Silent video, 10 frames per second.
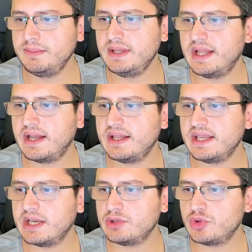
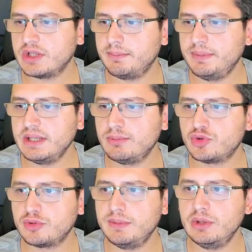binlerdeyken şu anda 1,5
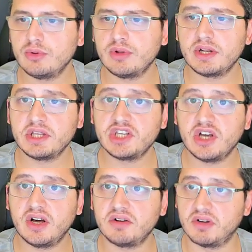milyonlarda
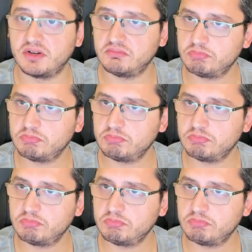karı var.